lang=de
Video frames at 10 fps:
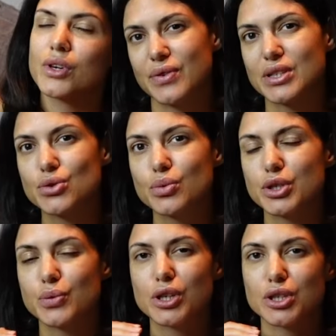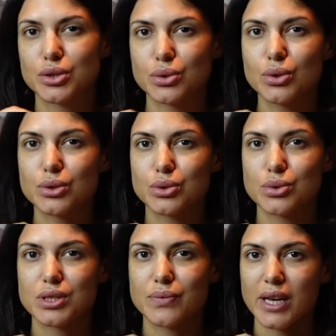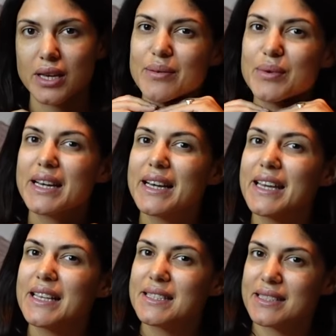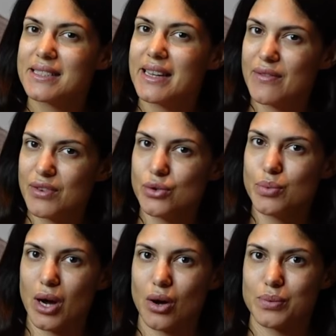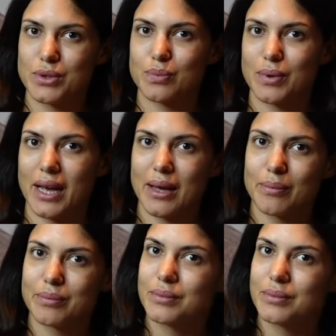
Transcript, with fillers: Ich versuche mich wirklich so zu zwingen, im geringsten Level überhaupt zu bleiben.